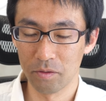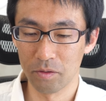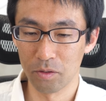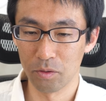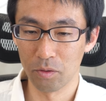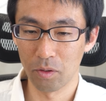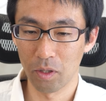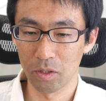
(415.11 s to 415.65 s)

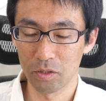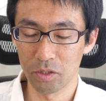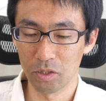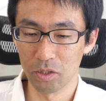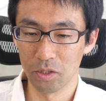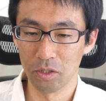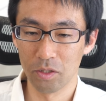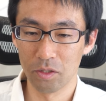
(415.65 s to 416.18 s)

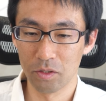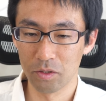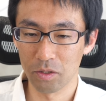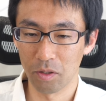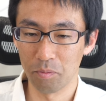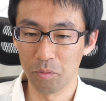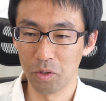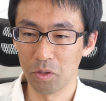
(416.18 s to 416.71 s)

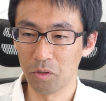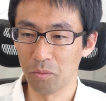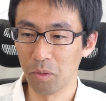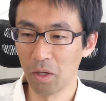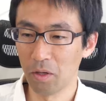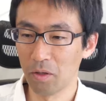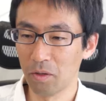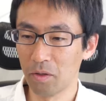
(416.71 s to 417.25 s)
083ビット
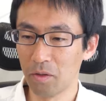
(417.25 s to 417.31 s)
目